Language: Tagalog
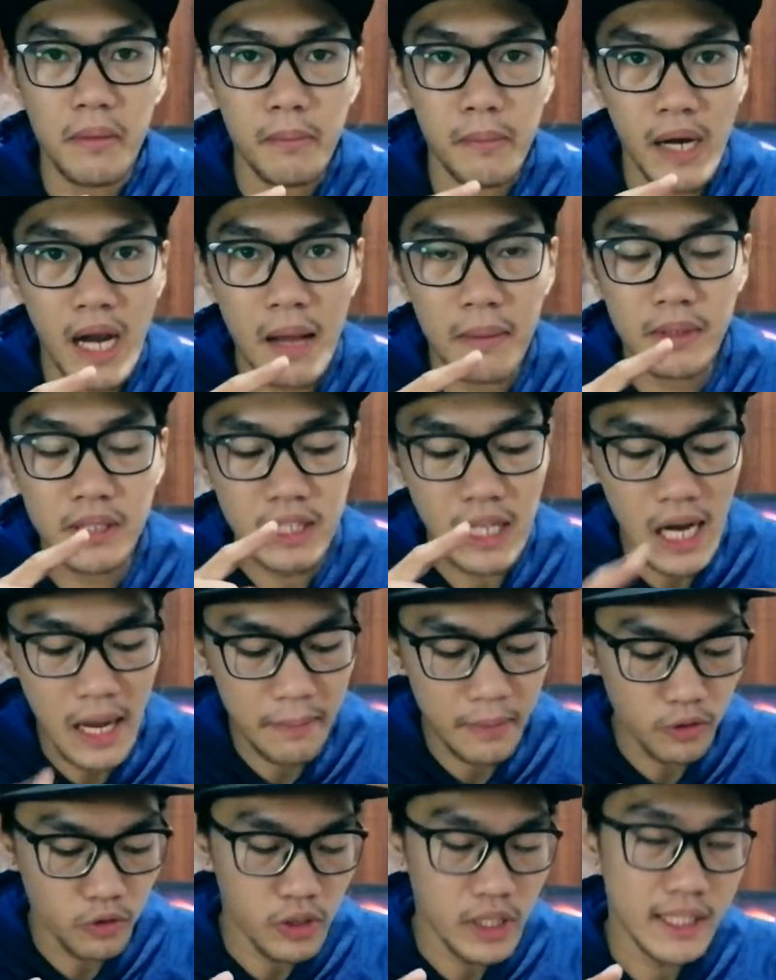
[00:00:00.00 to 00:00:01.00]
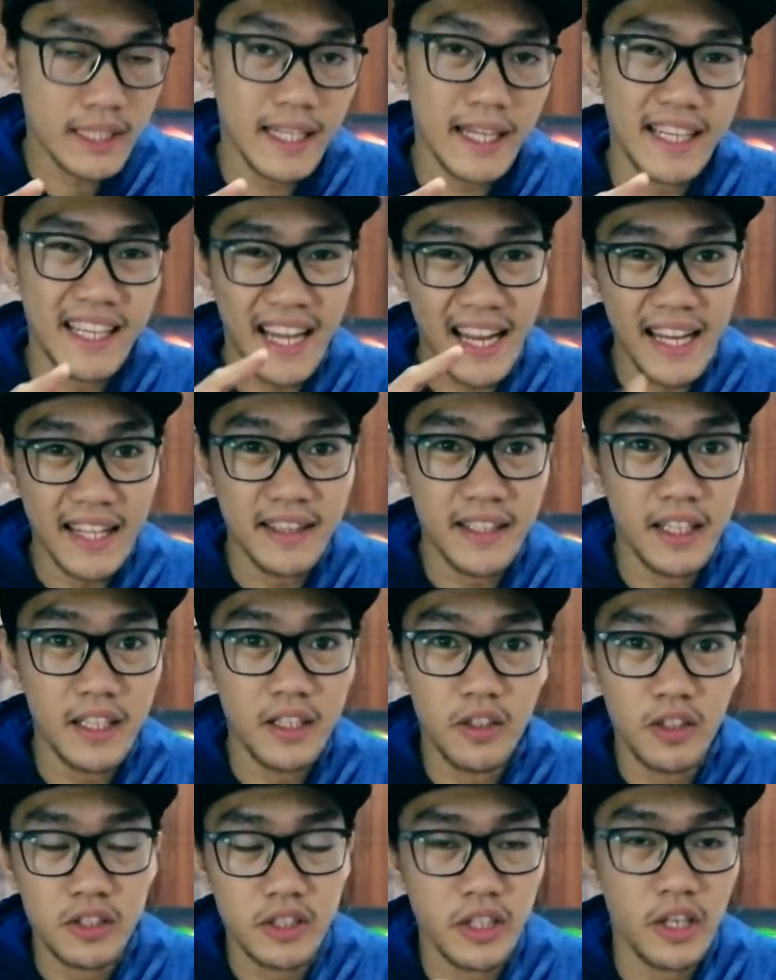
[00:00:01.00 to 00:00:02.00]
maraming salamat ulit kay AD,
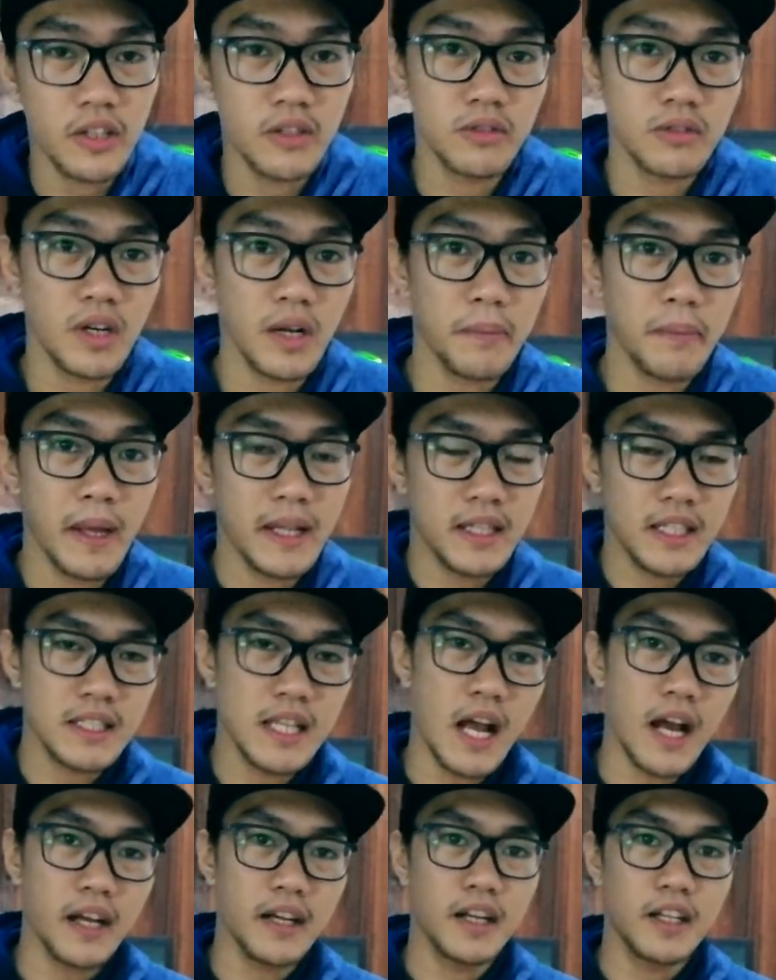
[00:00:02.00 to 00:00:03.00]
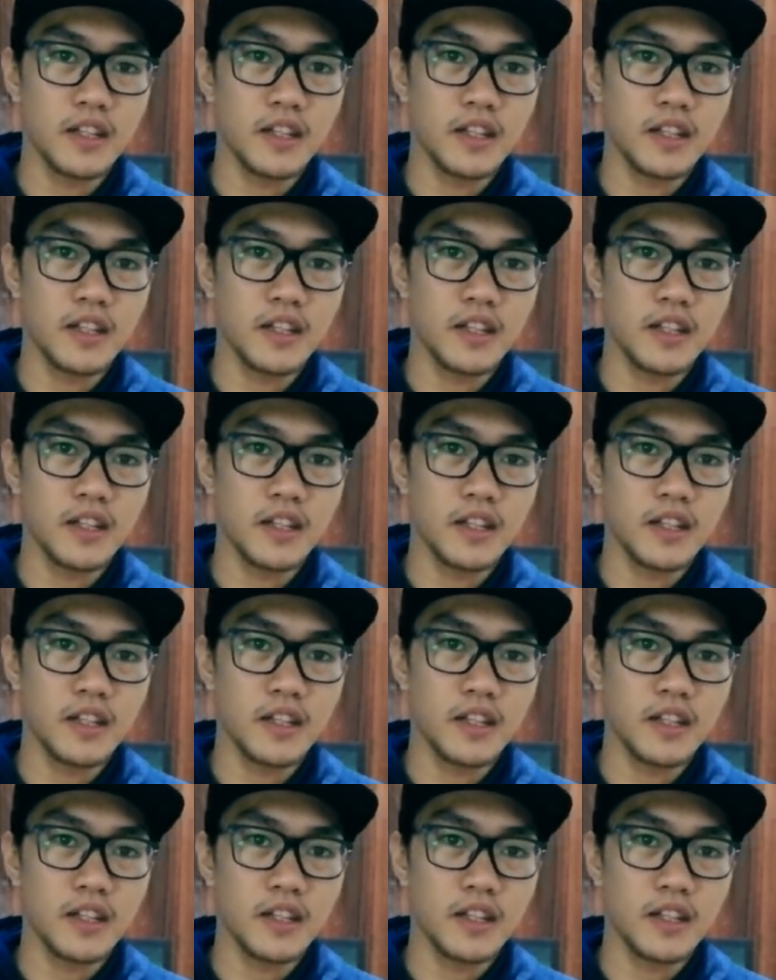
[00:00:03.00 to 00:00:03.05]
no? Siya yung nagbenta sa akin